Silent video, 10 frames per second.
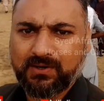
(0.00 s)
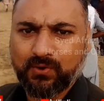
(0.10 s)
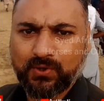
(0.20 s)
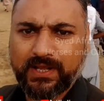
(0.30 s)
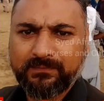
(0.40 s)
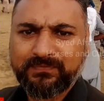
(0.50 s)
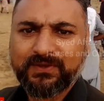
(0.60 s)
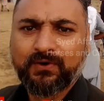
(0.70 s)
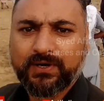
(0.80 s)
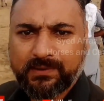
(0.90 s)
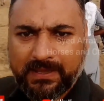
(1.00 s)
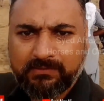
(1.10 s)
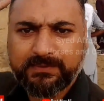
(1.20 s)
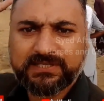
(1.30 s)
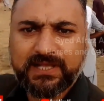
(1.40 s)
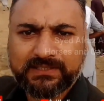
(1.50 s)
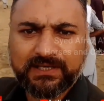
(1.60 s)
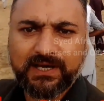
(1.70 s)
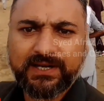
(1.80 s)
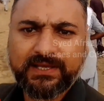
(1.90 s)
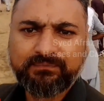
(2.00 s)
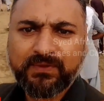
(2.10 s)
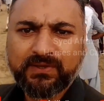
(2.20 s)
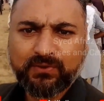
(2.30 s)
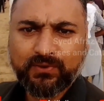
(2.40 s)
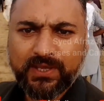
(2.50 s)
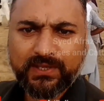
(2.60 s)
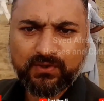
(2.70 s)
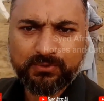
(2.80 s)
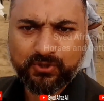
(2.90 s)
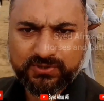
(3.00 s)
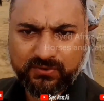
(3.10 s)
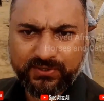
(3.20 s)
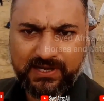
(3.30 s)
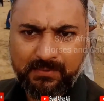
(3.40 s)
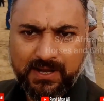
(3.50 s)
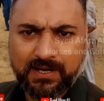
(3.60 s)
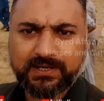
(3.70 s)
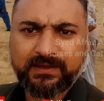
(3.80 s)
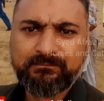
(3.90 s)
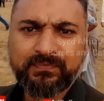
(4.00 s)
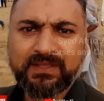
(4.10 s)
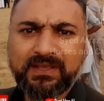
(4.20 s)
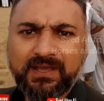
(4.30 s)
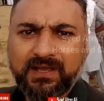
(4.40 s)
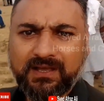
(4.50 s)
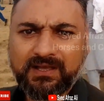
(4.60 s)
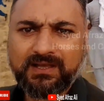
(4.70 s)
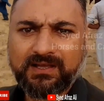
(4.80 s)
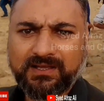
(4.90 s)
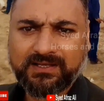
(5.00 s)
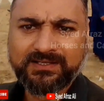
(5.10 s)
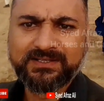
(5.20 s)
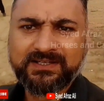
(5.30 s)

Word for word: हो रहा है और ये भाई भी पीछे से ला रहे हैं क्योंकि इनको भी थोड़ा सा लामा काट रहा है